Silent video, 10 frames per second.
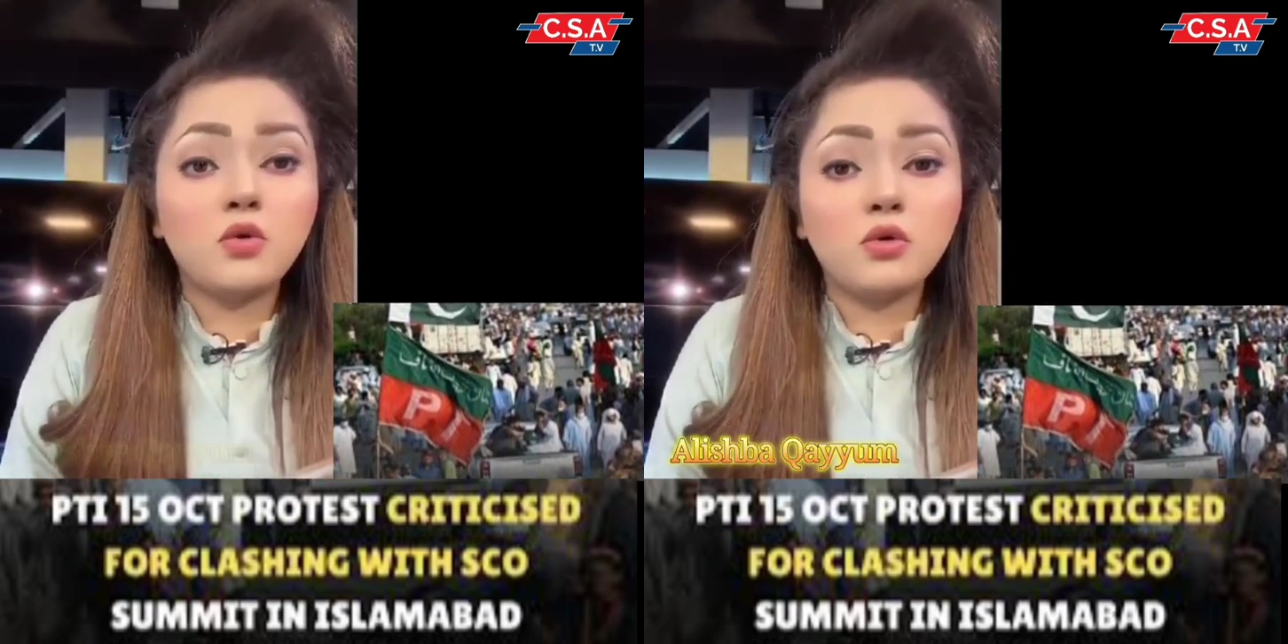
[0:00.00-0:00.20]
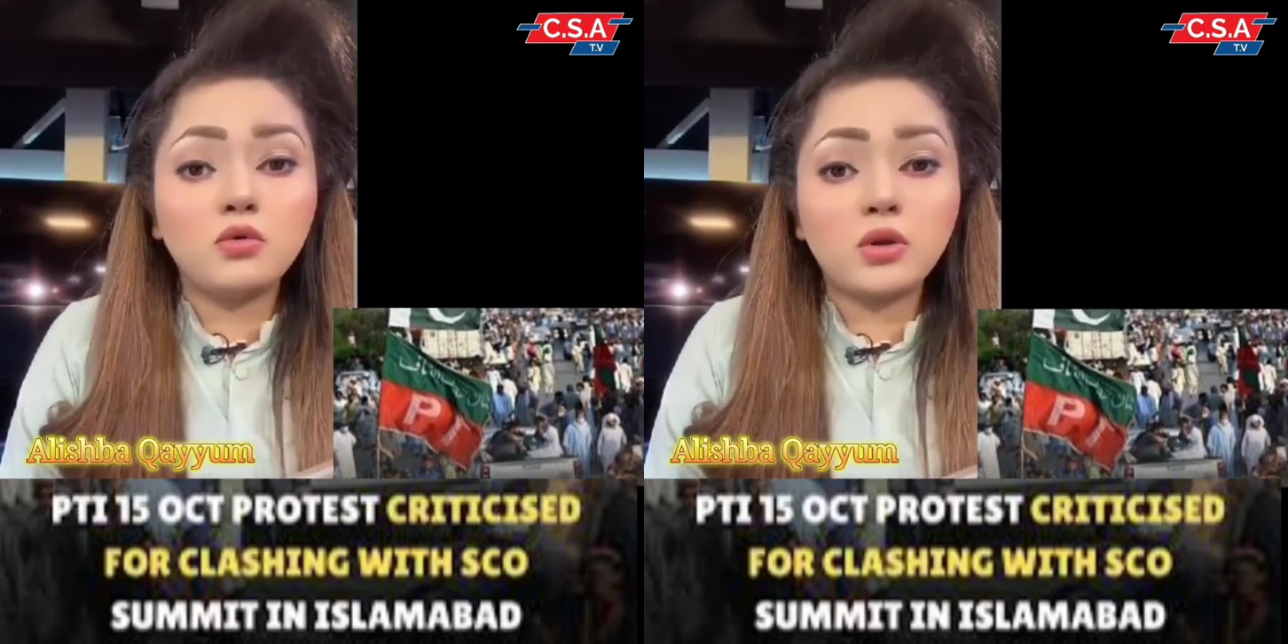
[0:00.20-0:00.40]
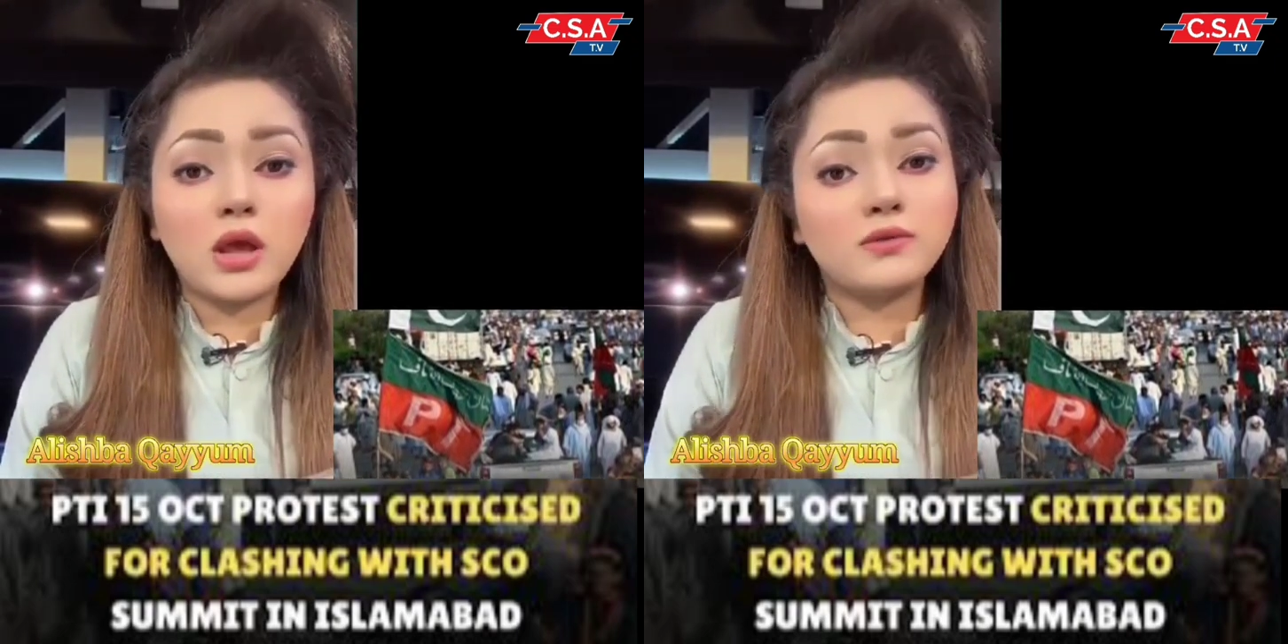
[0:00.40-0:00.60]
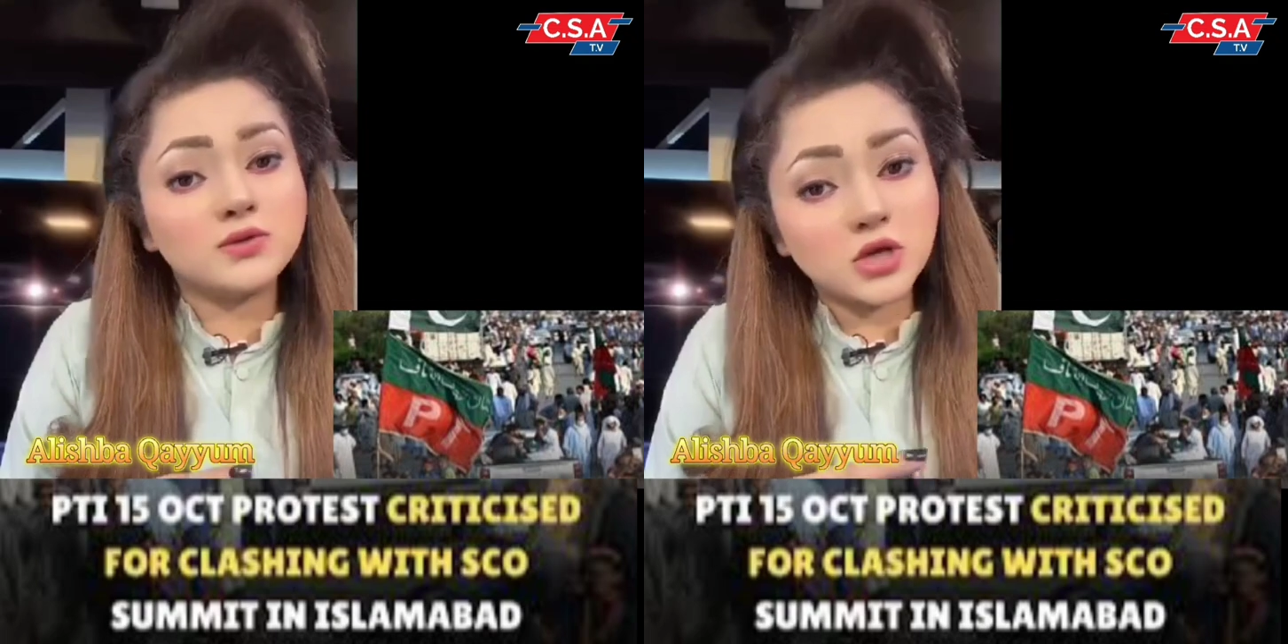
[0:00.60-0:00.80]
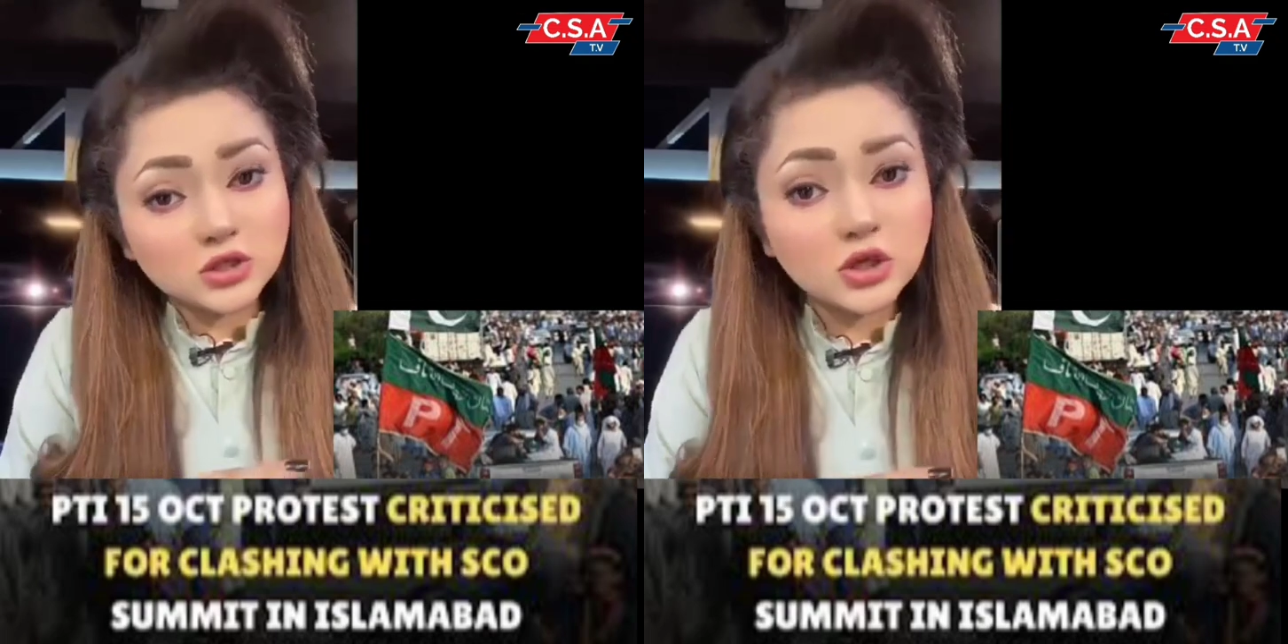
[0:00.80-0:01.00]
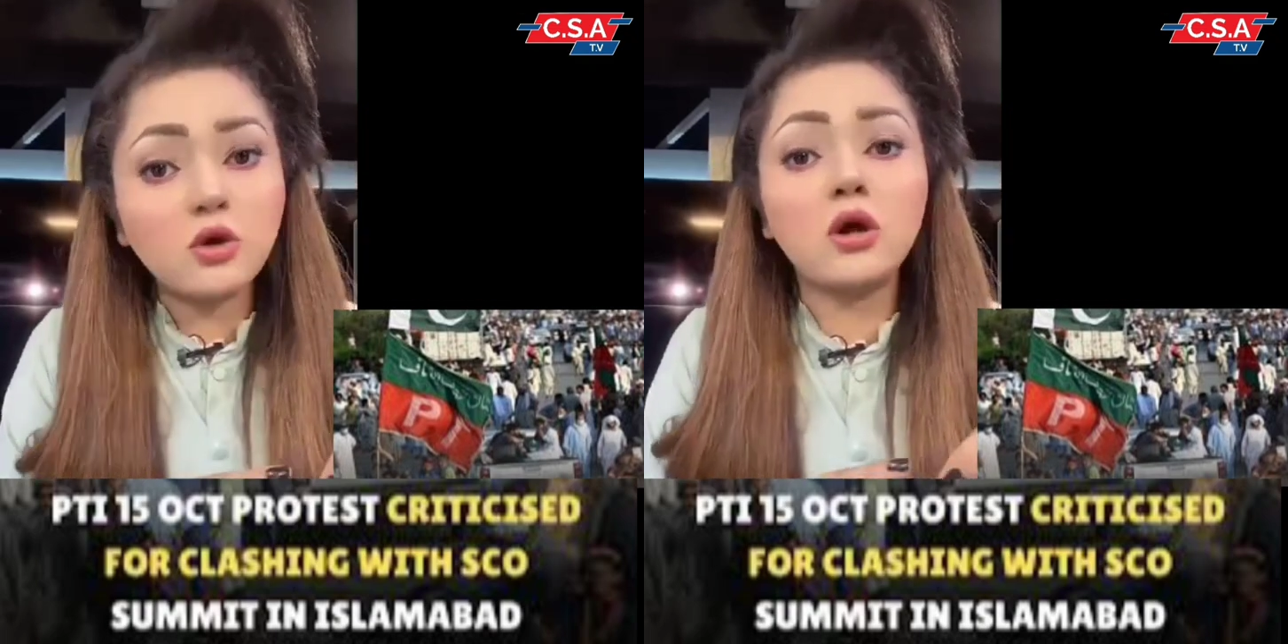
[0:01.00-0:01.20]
को उन्होंने एहतजाज की